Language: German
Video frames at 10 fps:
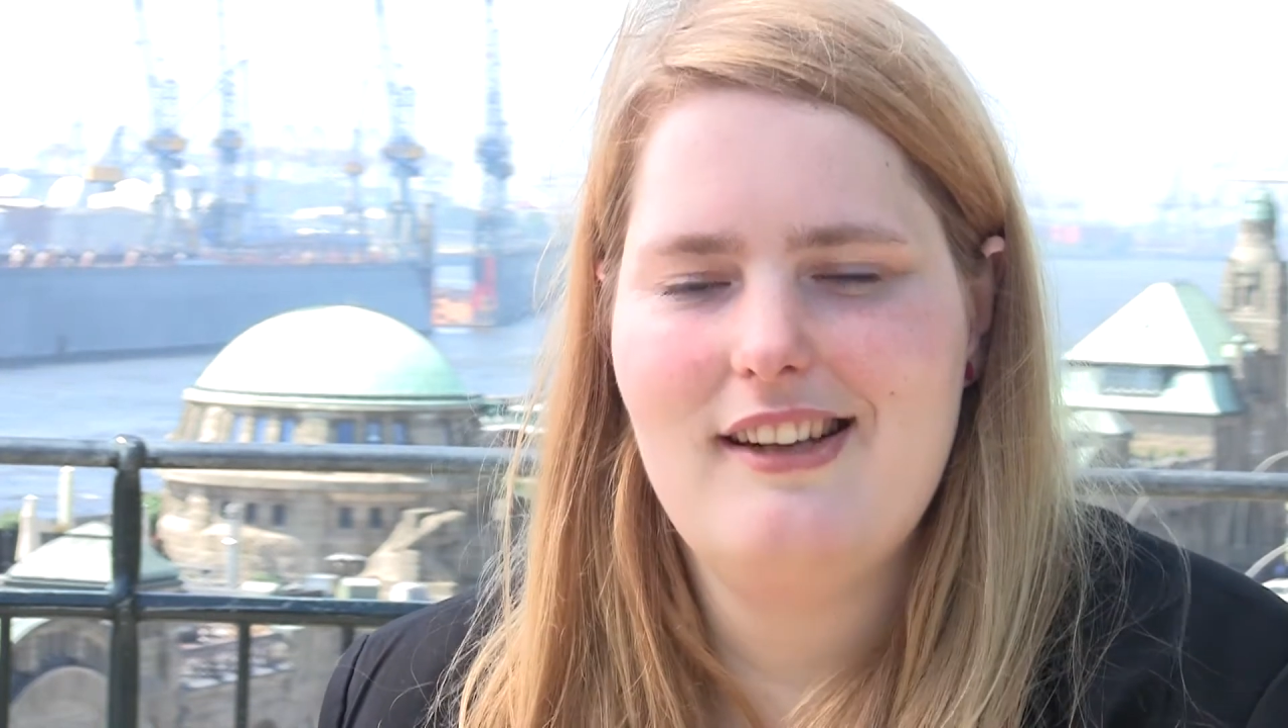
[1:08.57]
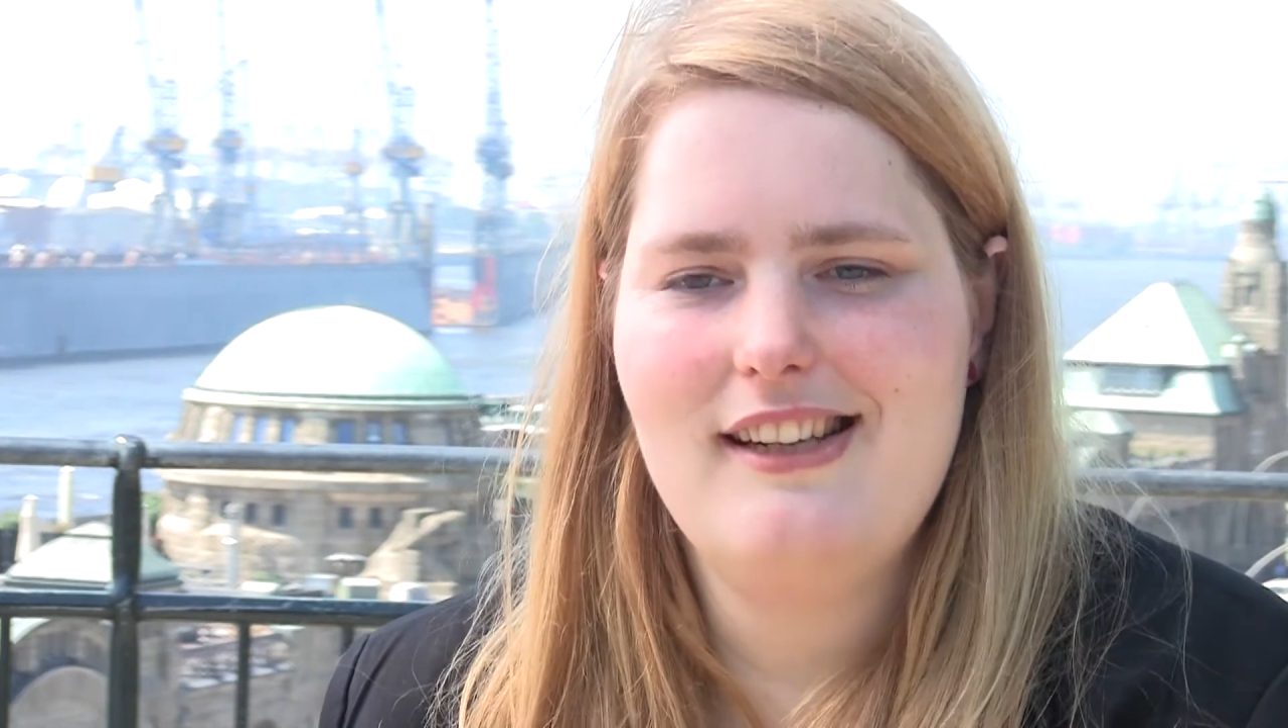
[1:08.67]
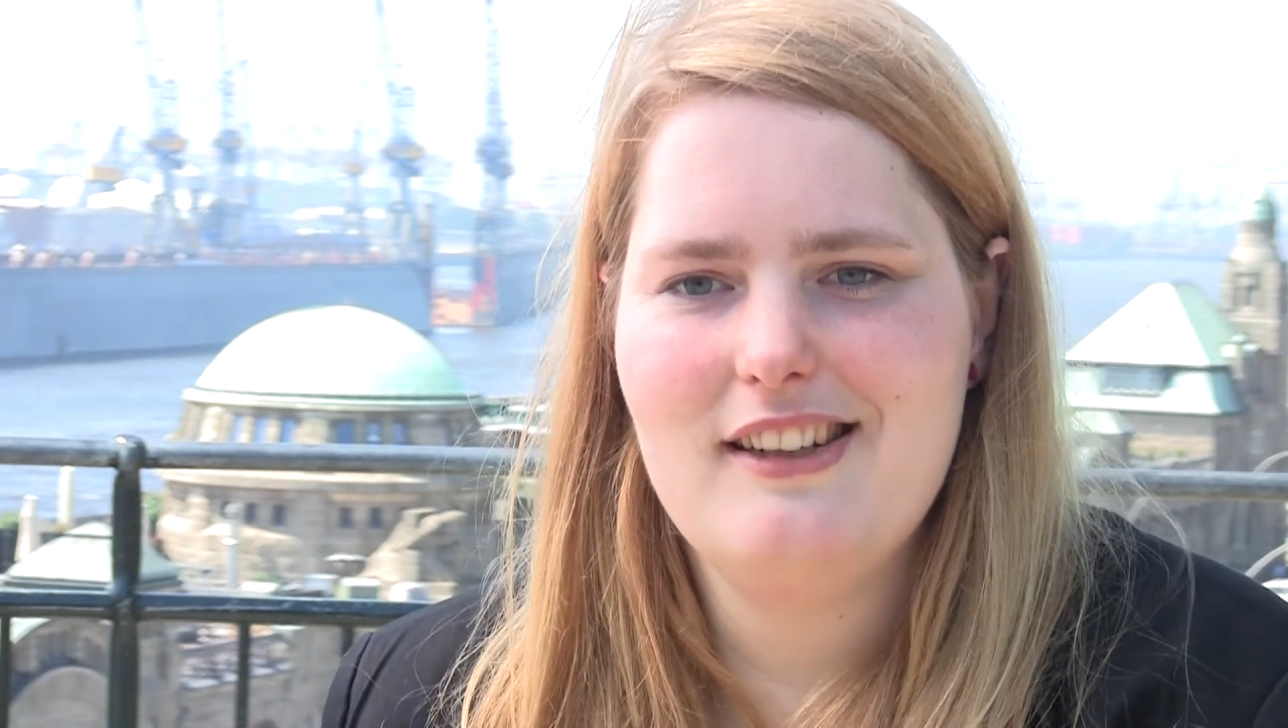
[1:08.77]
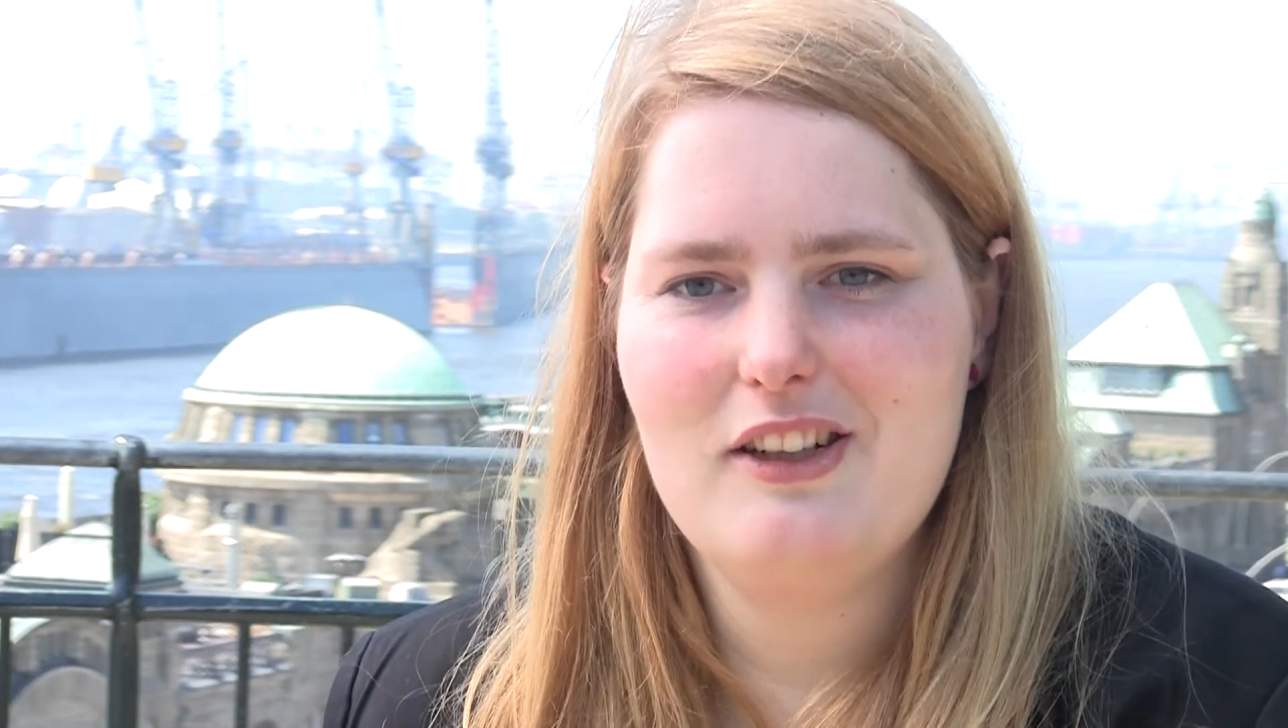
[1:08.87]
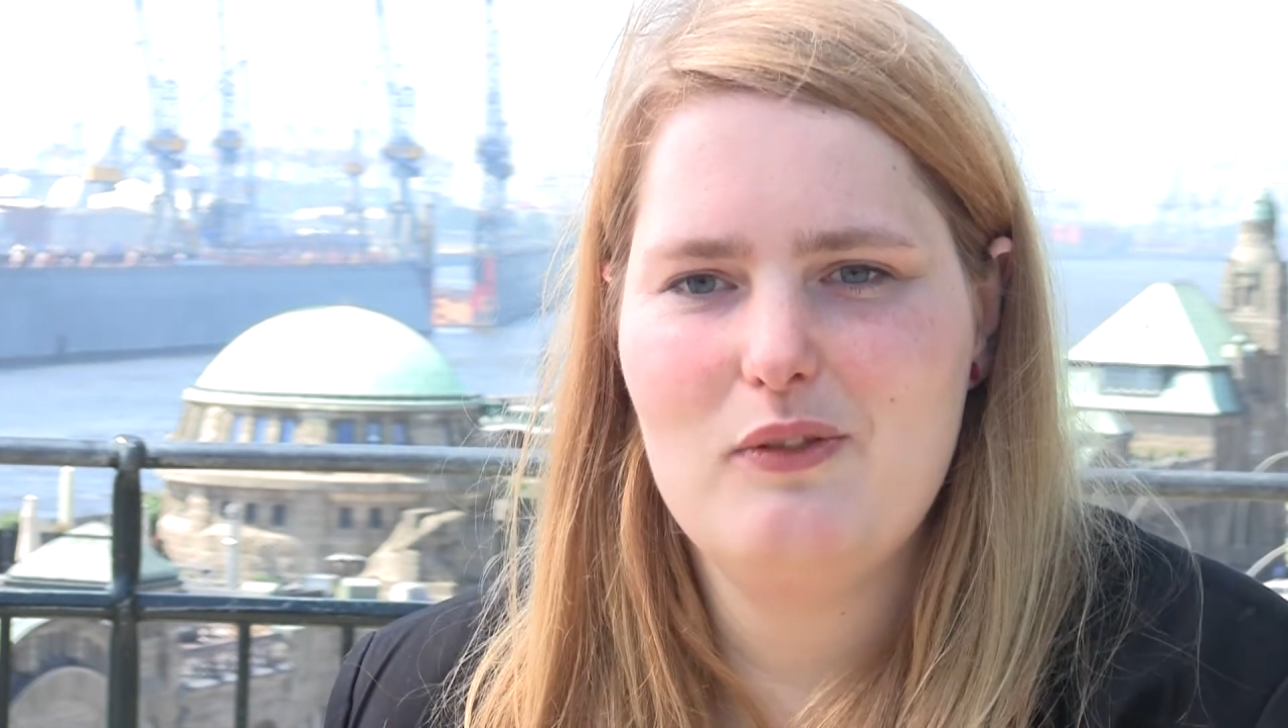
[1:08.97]

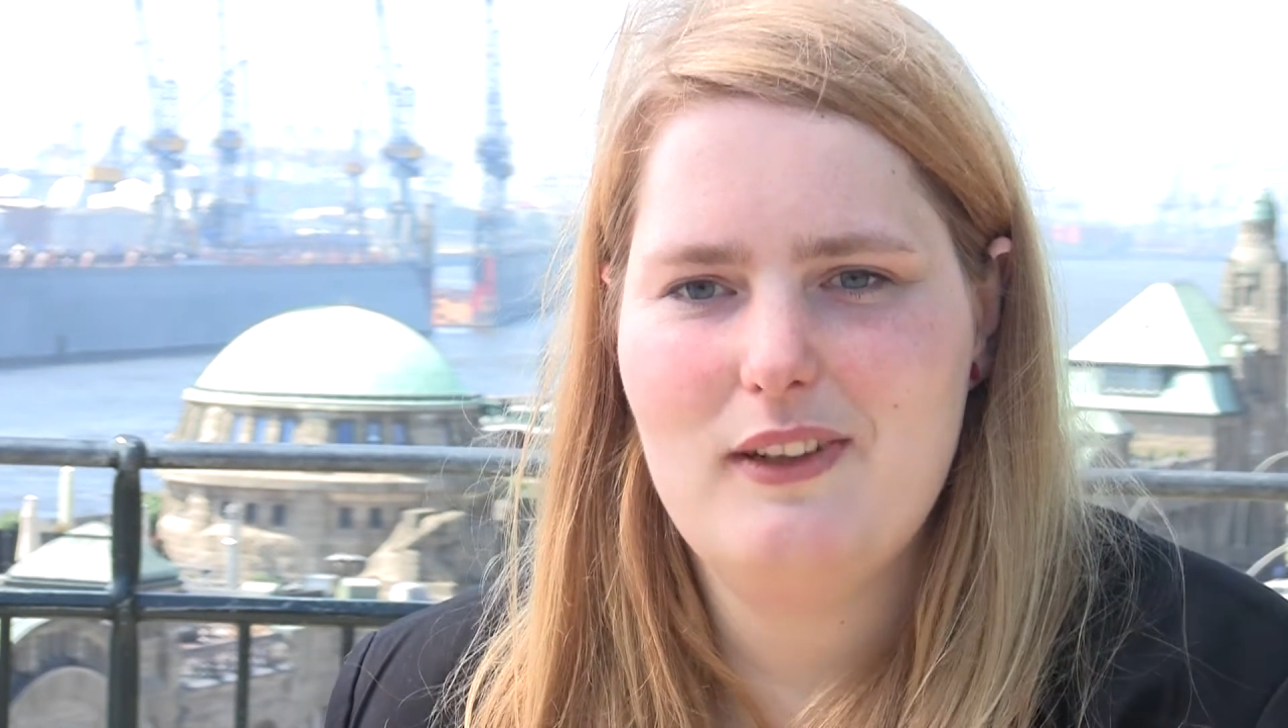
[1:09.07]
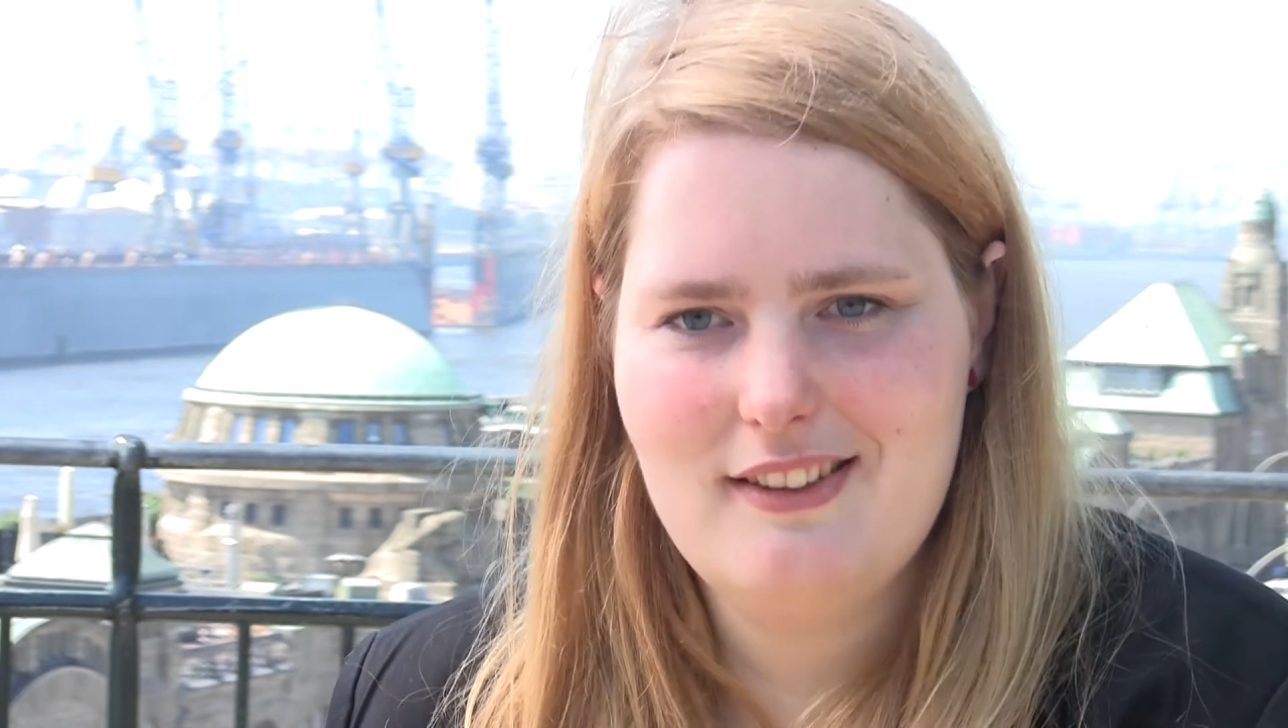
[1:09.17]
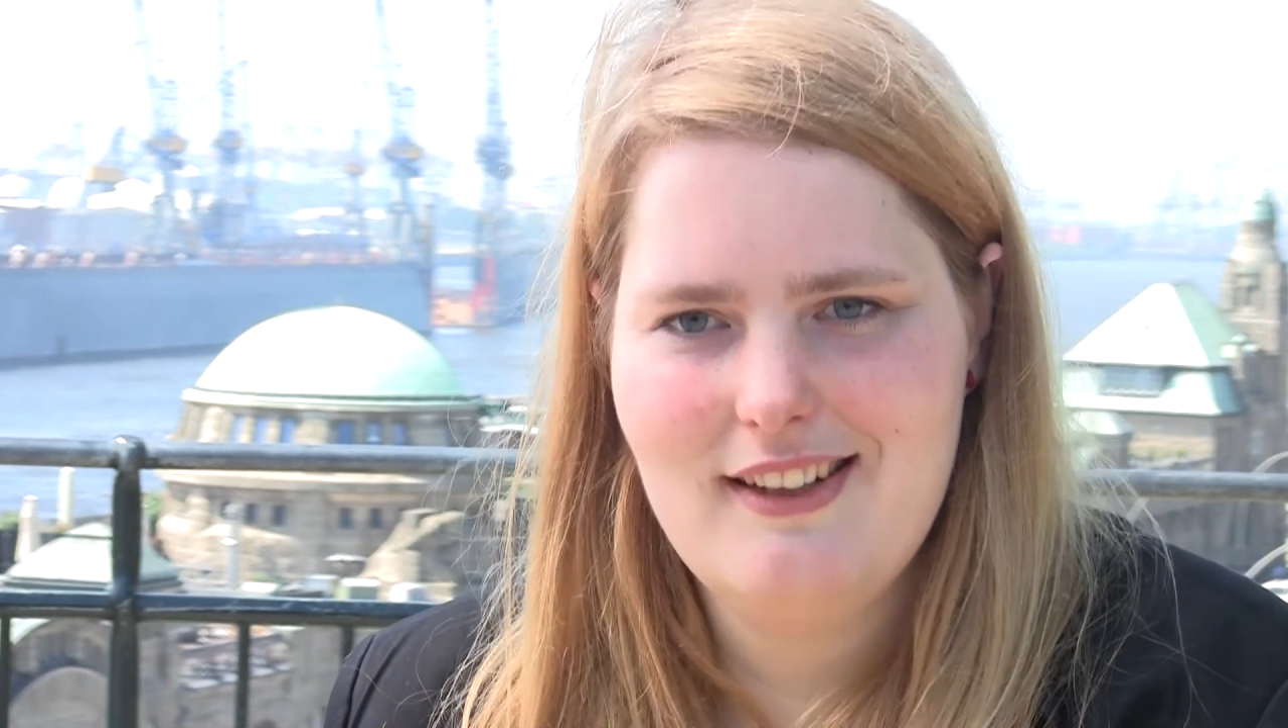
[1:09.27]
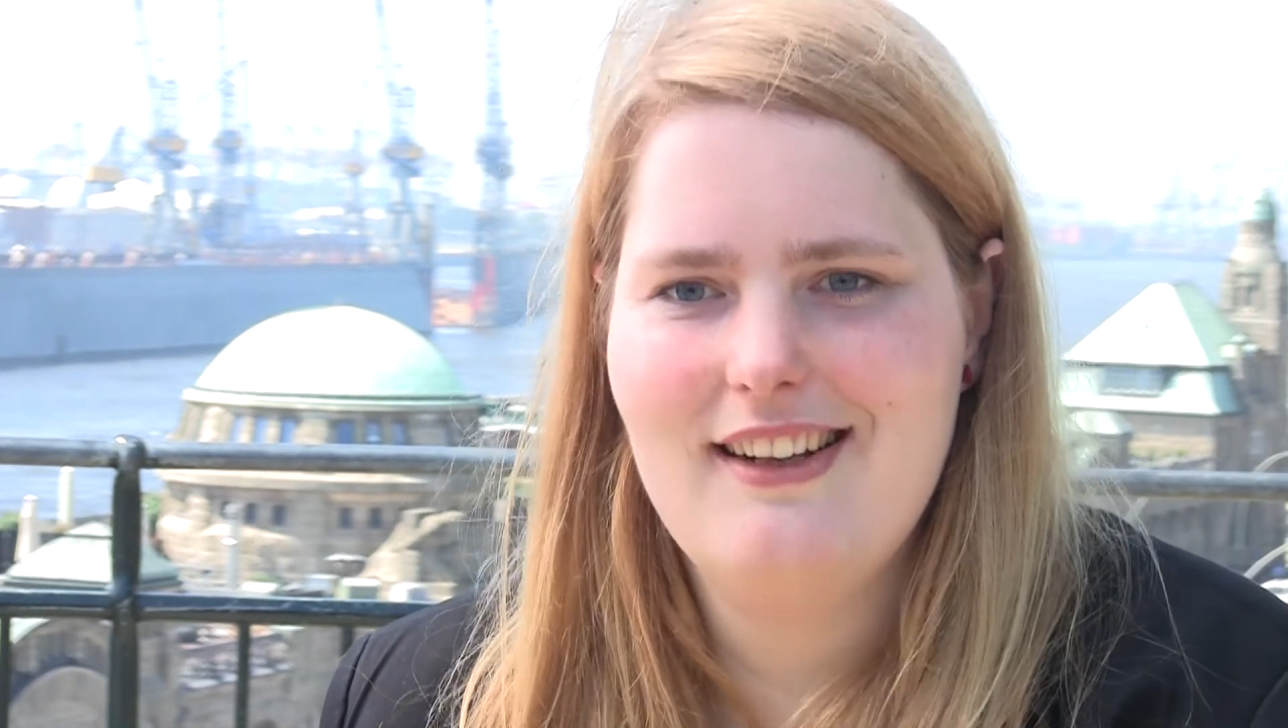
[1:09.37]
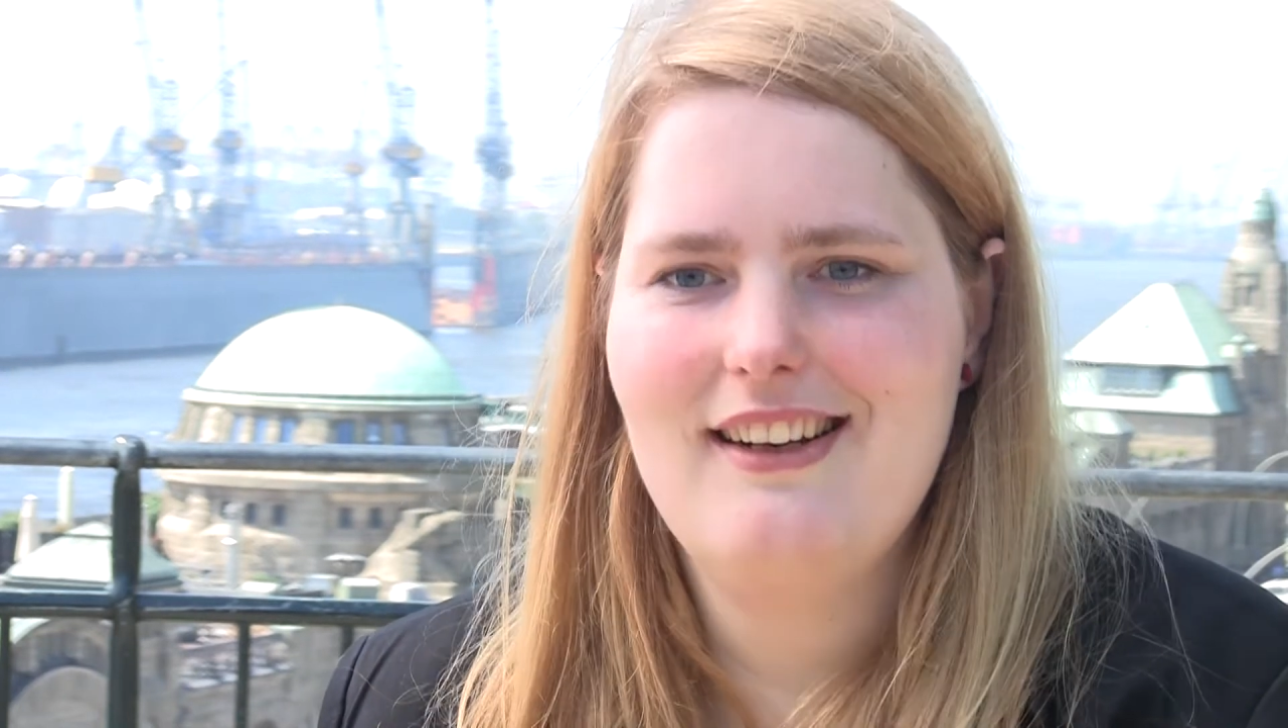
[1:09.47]
ältere
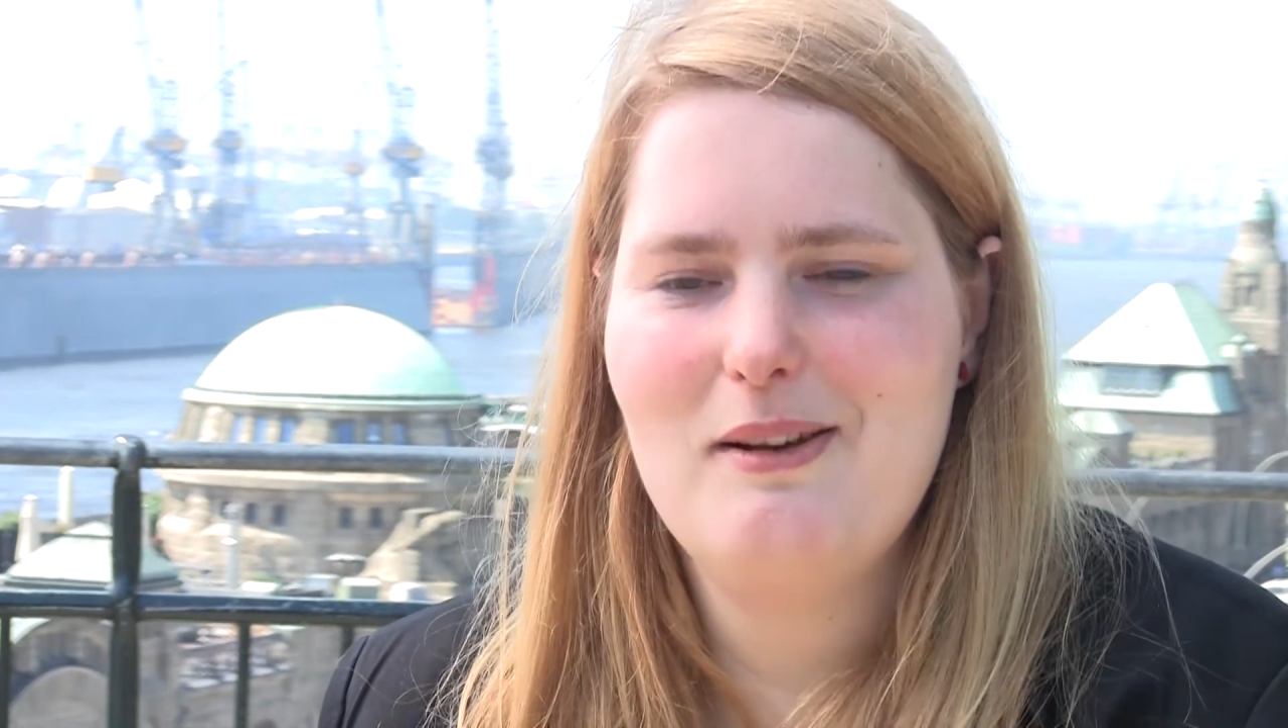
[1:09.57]
Schwester dann